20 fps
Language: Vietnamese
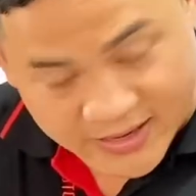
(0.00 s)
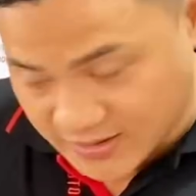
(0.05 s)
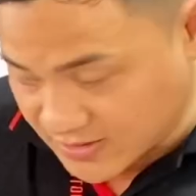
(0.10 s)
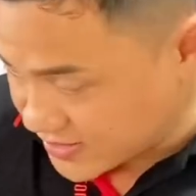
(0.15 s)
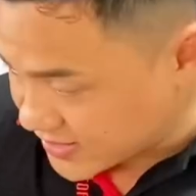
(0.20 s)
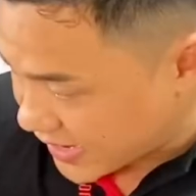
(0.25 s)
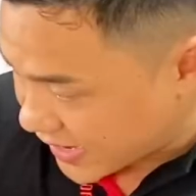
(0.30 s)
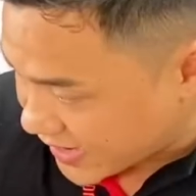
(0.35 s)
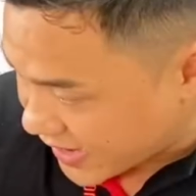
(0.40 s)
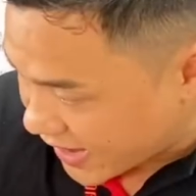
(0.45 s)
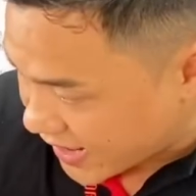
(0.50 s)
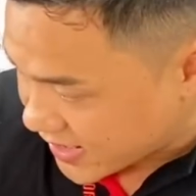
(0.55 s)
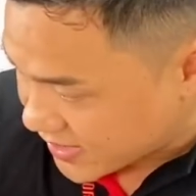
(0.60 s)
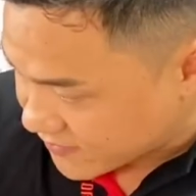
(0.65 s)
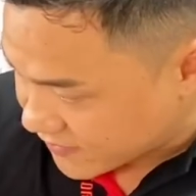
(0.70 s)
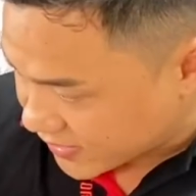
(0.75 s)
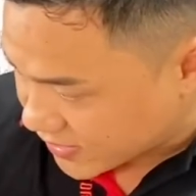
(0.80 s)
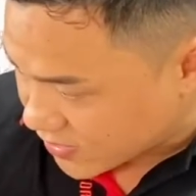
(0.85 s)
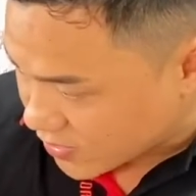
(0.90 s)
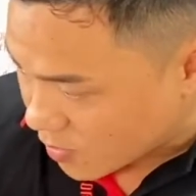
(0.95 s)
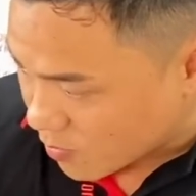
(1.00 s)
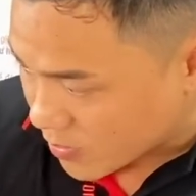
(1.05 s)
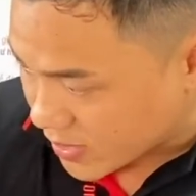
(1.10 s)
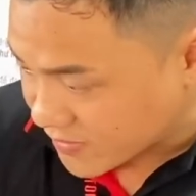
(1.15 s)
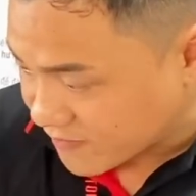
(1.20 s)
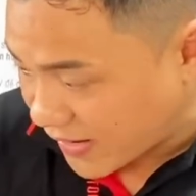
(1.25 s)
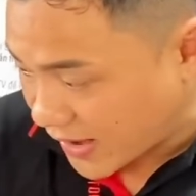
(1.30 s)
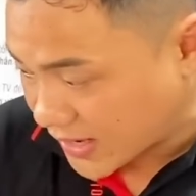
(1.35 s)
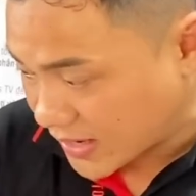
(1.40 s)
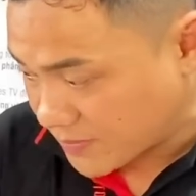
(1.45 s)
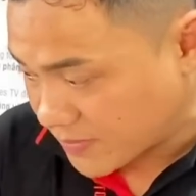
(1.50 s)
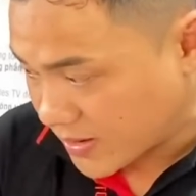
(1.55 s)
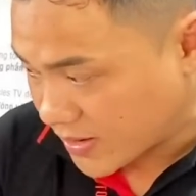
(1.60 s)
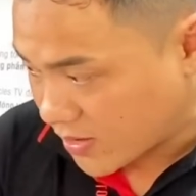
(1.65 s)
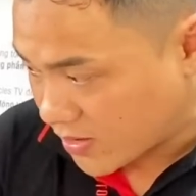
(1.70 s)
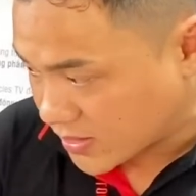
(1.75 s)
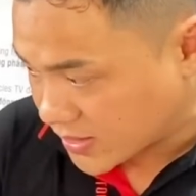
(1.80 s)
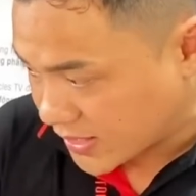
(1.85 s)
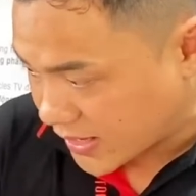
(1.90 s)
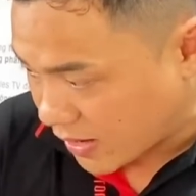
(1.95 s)
đường ra ở đây, và nó có một cái van nằm ngay
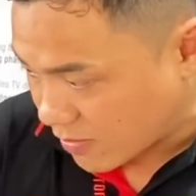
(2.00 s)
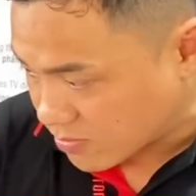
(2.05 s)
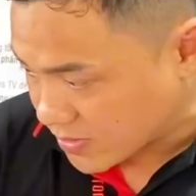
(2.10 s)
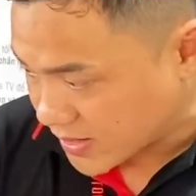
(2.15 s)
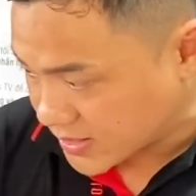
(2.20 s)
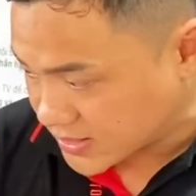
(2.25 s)
đó, thì cái ống